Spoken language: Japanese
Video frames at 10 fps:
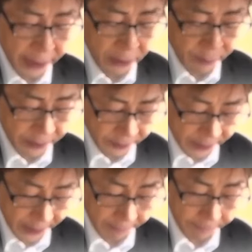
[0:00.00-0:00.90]
がら
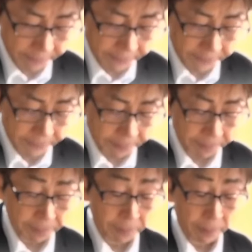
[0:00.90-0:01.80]
無分別
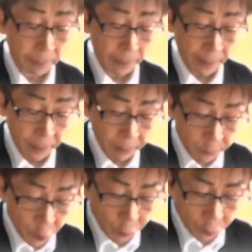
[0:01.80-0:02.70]
自分
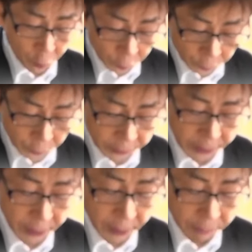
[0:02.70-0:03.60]
から求めて
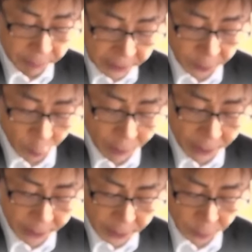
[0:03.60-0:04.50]
日陰者になっ